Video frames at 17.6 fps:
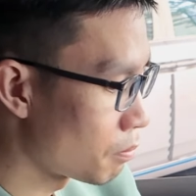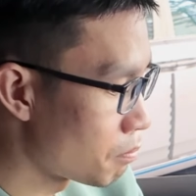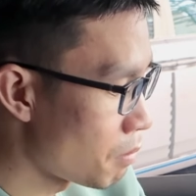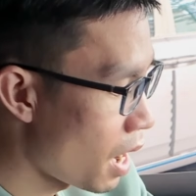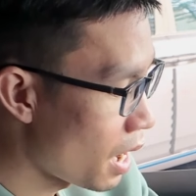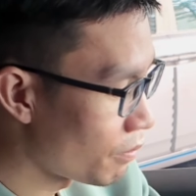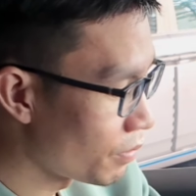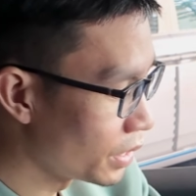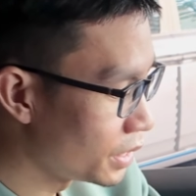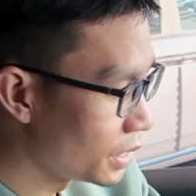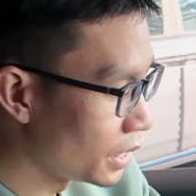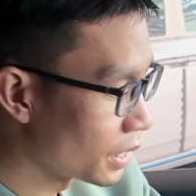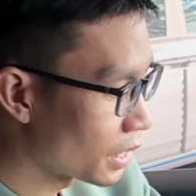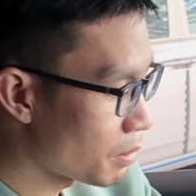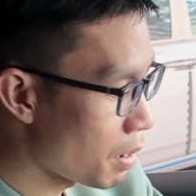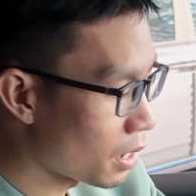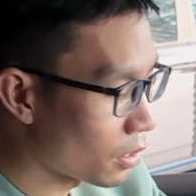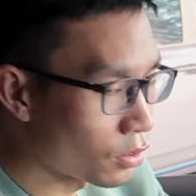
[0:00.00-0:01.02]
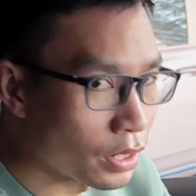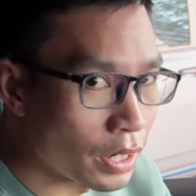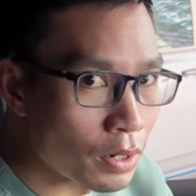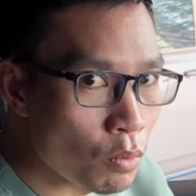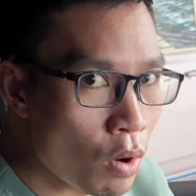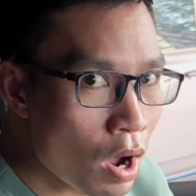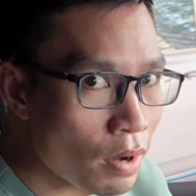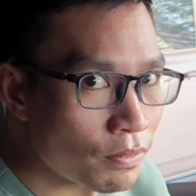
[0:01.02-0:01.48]
3 vị trí các bạn có
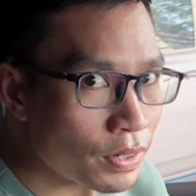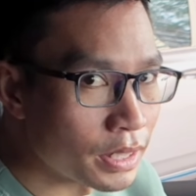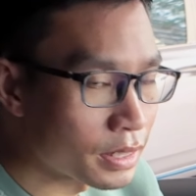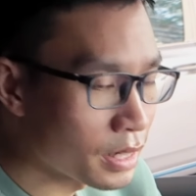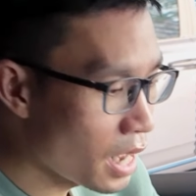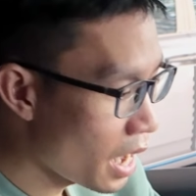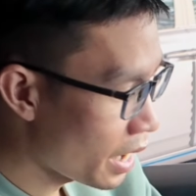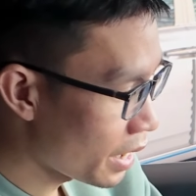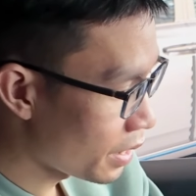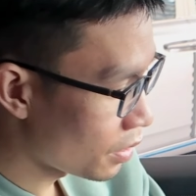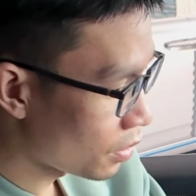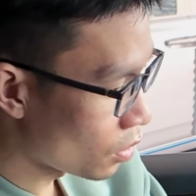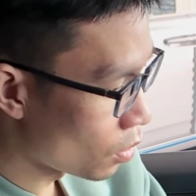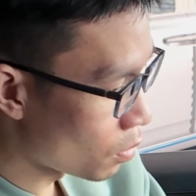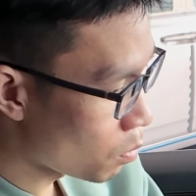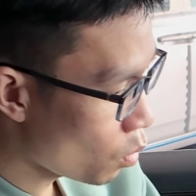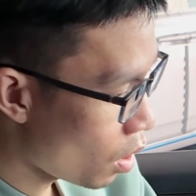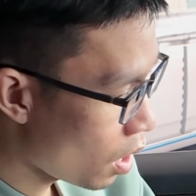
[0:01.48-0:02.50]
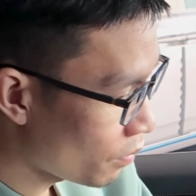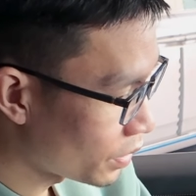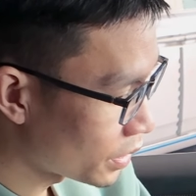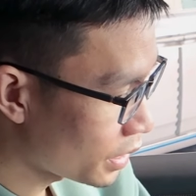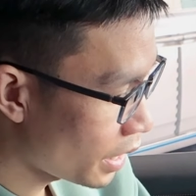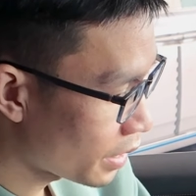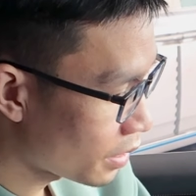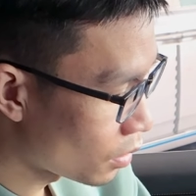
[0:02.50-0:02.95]
thể khóa vi sai, gồm khóa
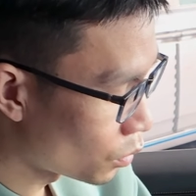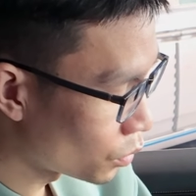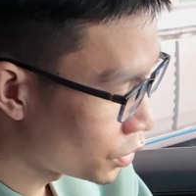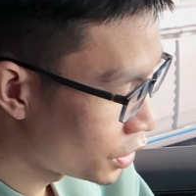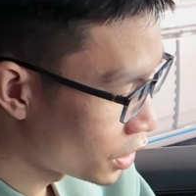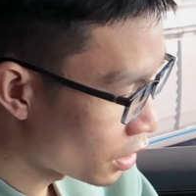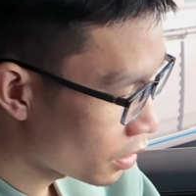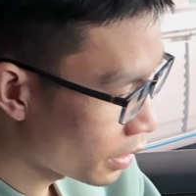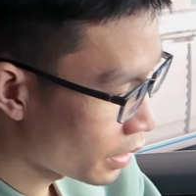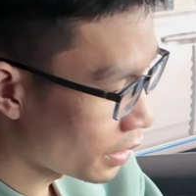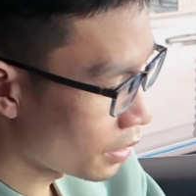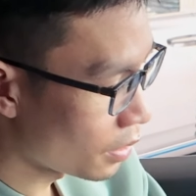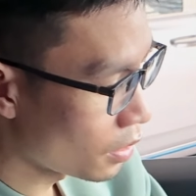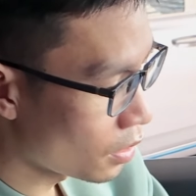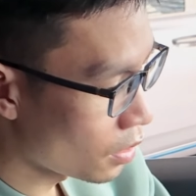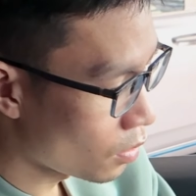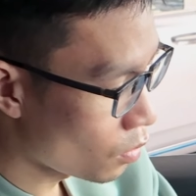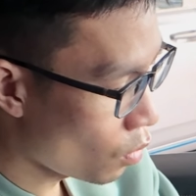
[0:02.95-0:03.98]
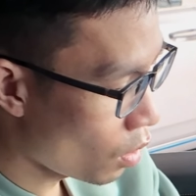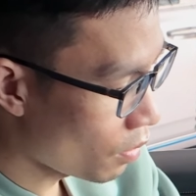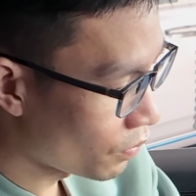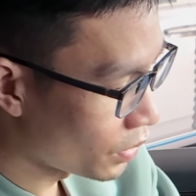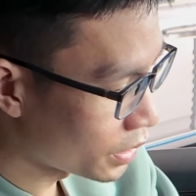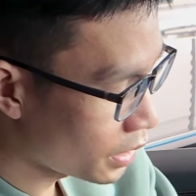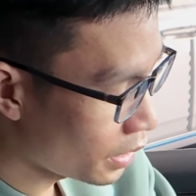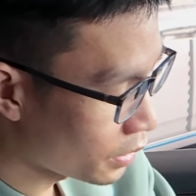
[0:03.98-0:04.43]
vi sai cầu trước này,
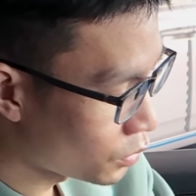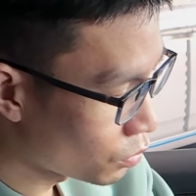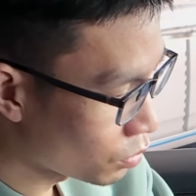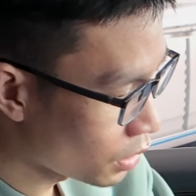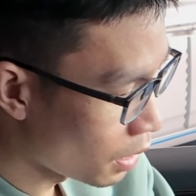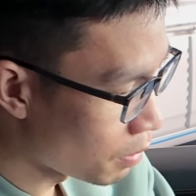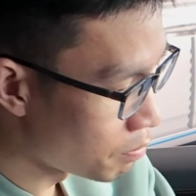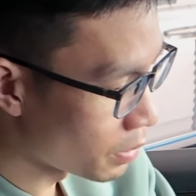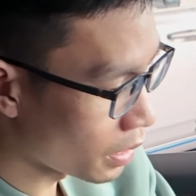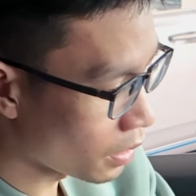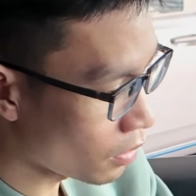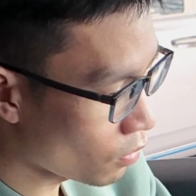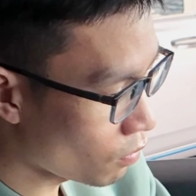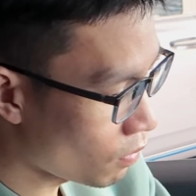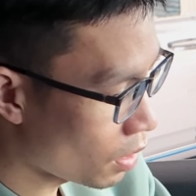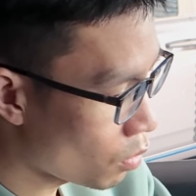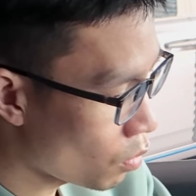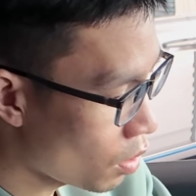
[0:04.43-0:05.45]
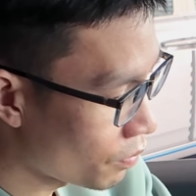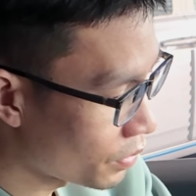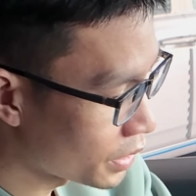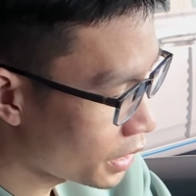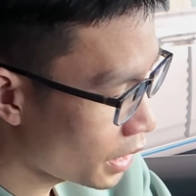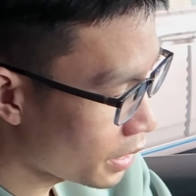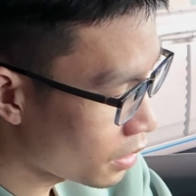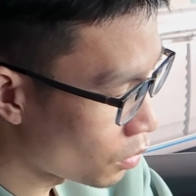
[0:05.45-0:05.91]
khóa vi sai trung tâm này và khóa
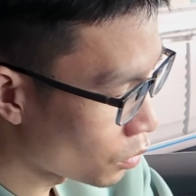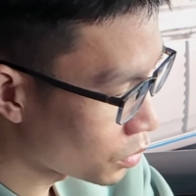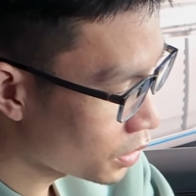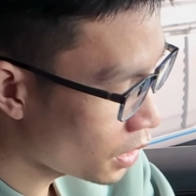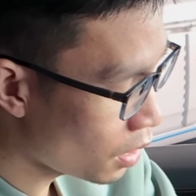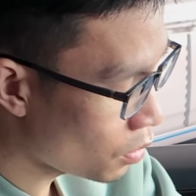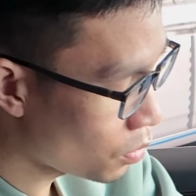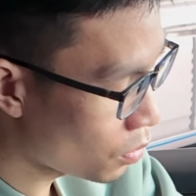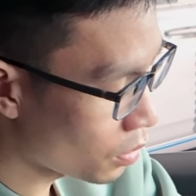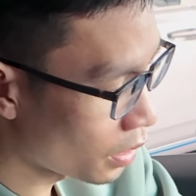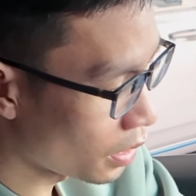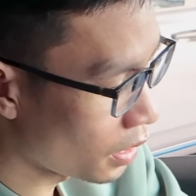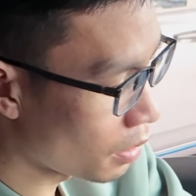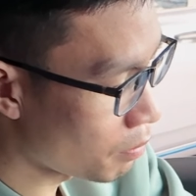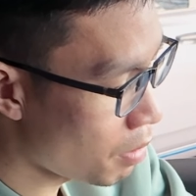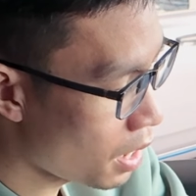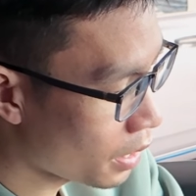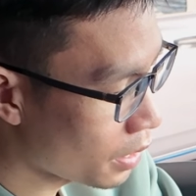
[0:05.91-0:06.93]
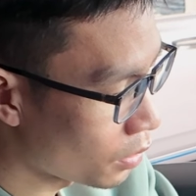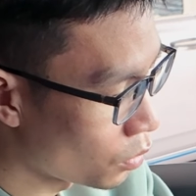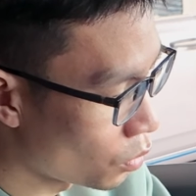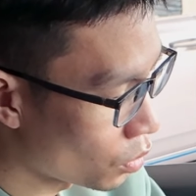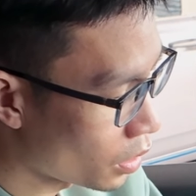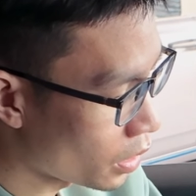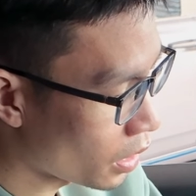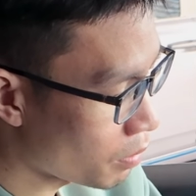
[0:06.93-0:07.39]
vi sai cầu sau. Đây là 3 cái
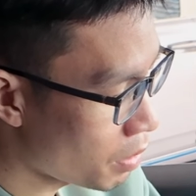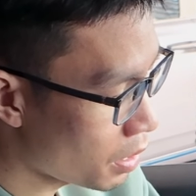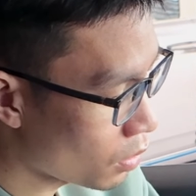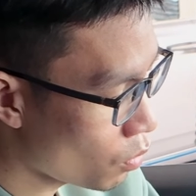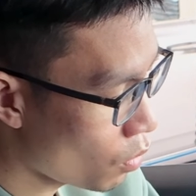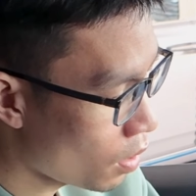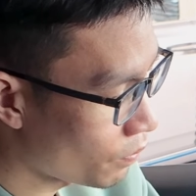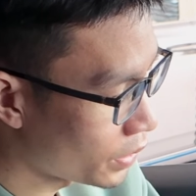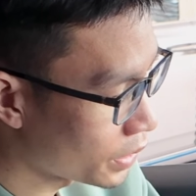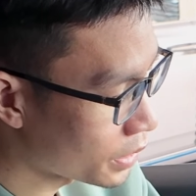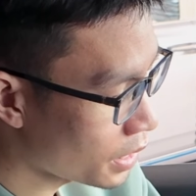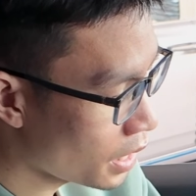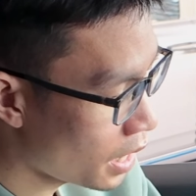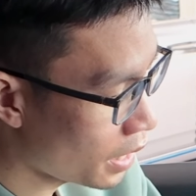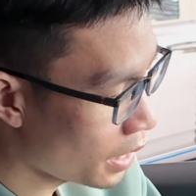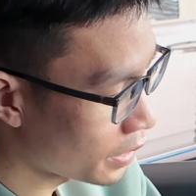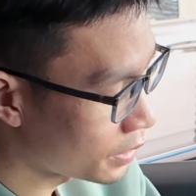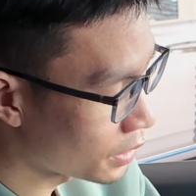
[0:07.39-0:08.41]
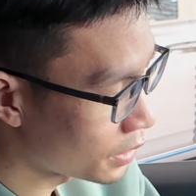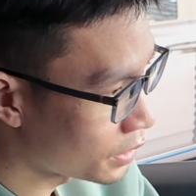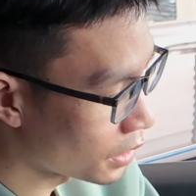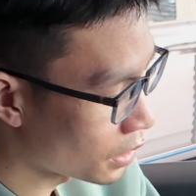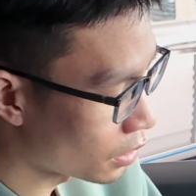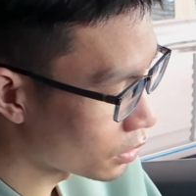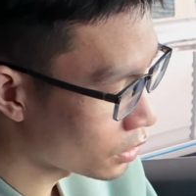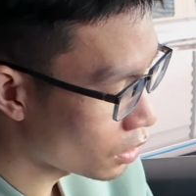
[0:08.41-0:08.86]
nút để các bạn khóa vi sai trên
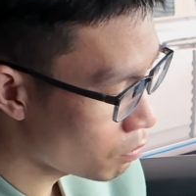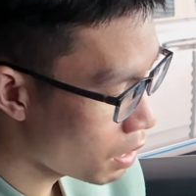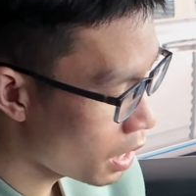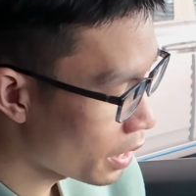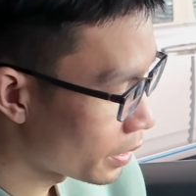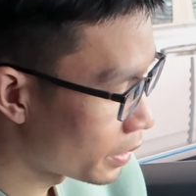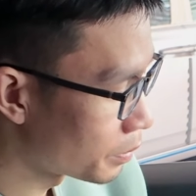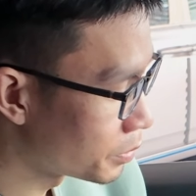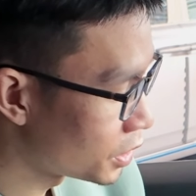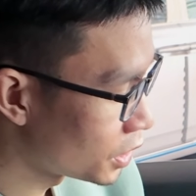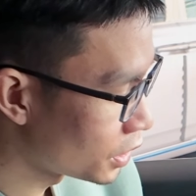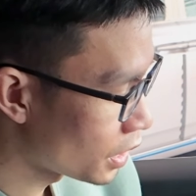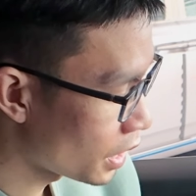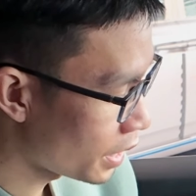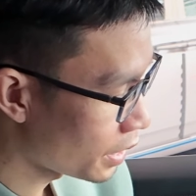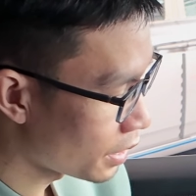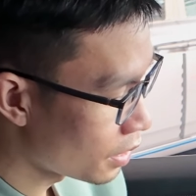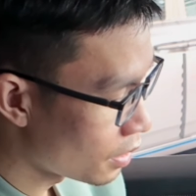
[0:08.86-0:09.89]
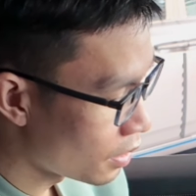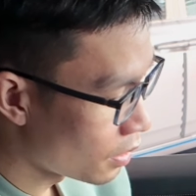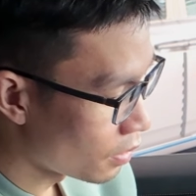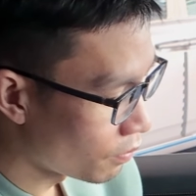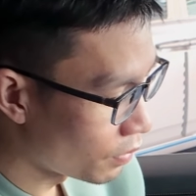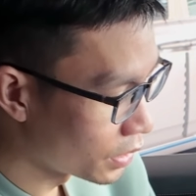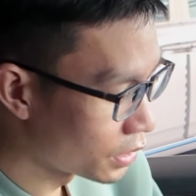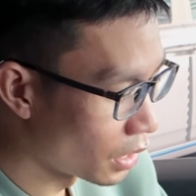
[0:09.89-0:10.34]
chiếc G63 AMG này.
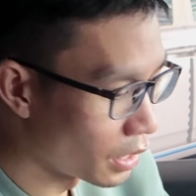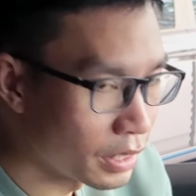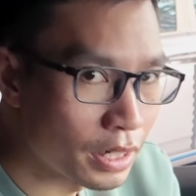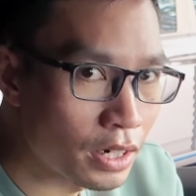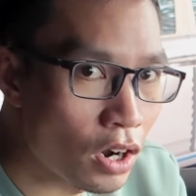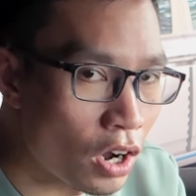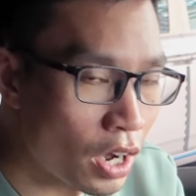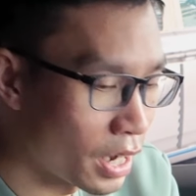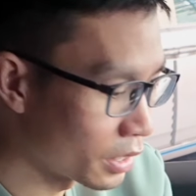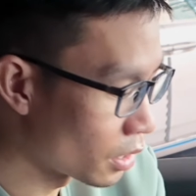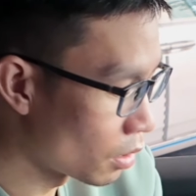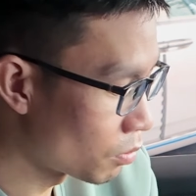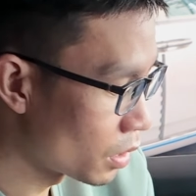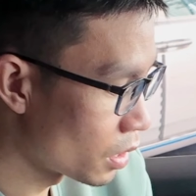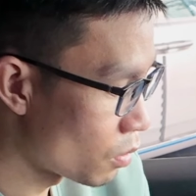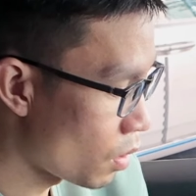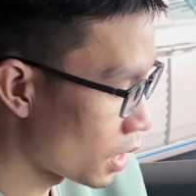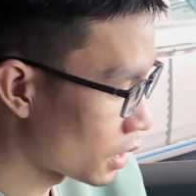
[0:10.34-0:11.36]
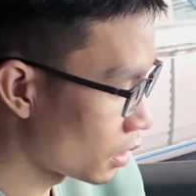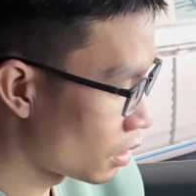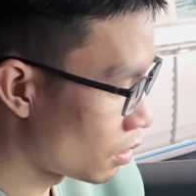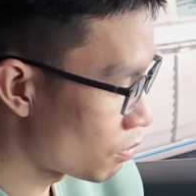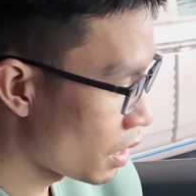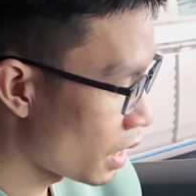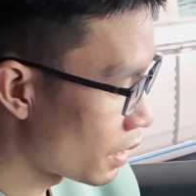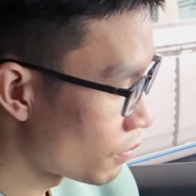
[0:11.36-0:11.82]
Phía dưới thì có hệ thống điều hòa tự
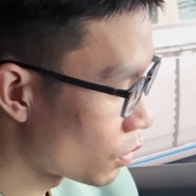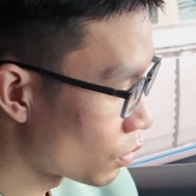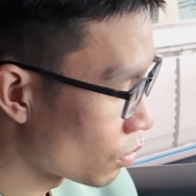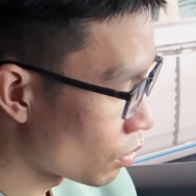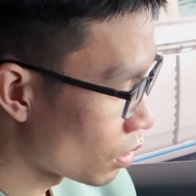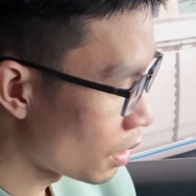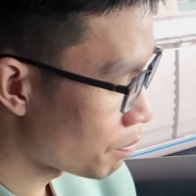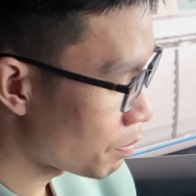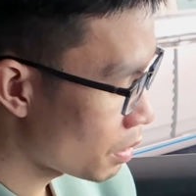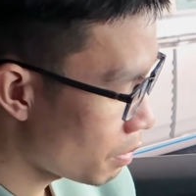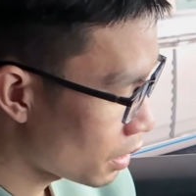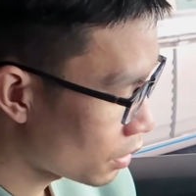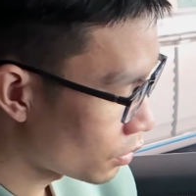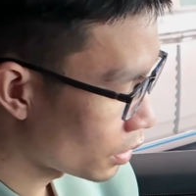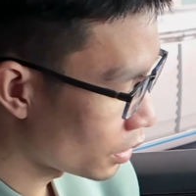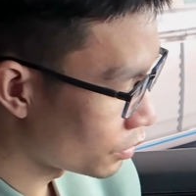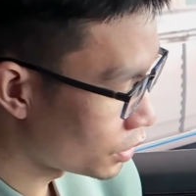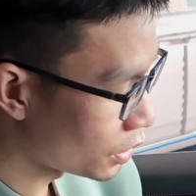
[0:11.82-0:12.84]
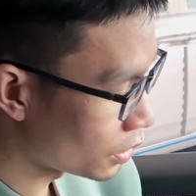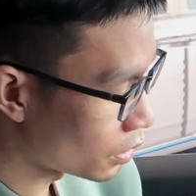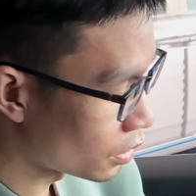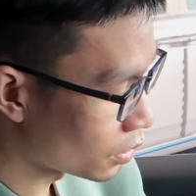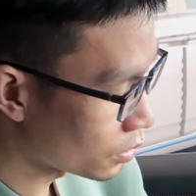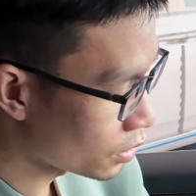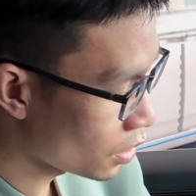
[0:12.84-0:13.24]
động 2 vùng độc lập, các bạn có điều chỉnh lượng